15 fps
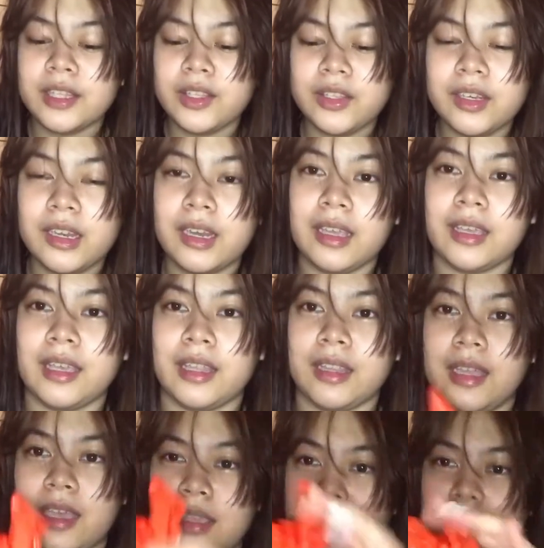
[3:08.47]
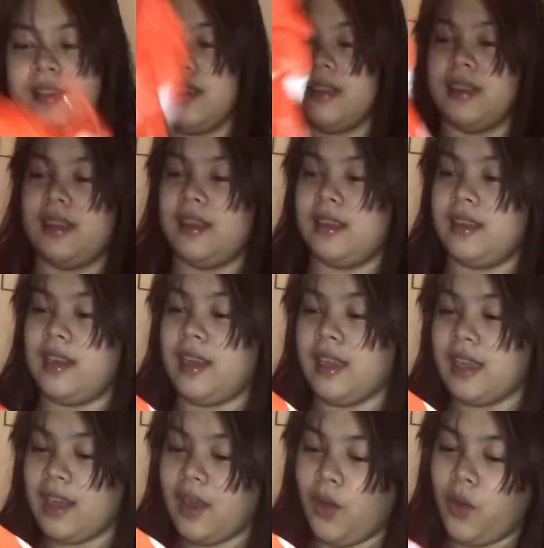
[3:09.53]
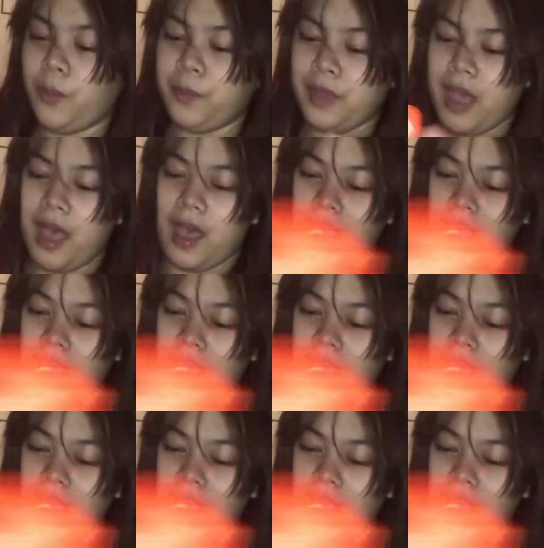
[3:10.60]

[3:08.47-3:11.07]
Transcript: niyo ilalagyan, guys. Talaga ng hopya.